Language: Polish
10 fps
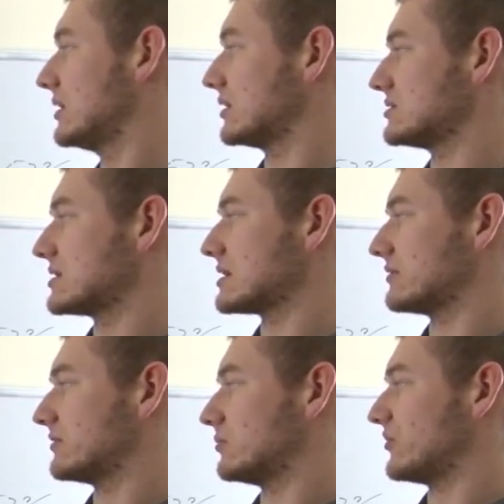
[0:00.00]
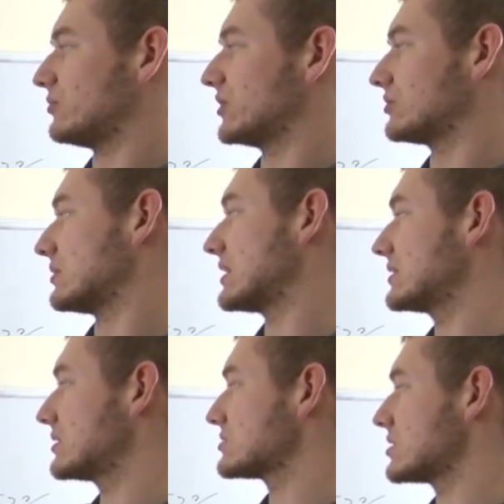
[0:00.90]
gdzie w module
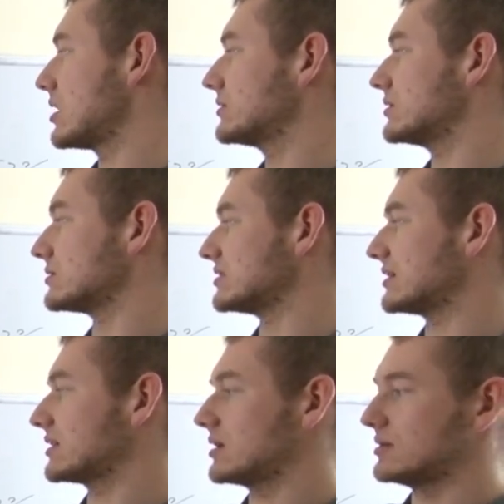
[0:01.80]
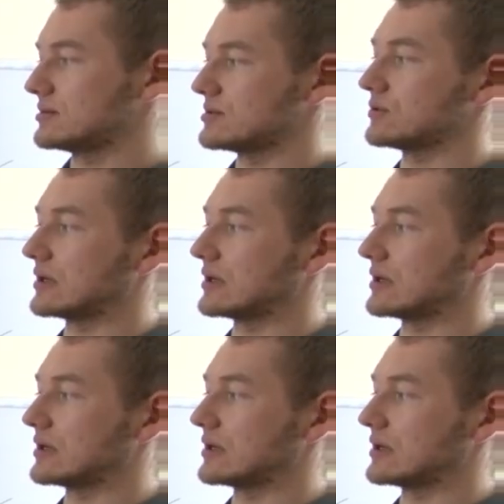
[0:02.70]
należy odjąć energię kinetyczną,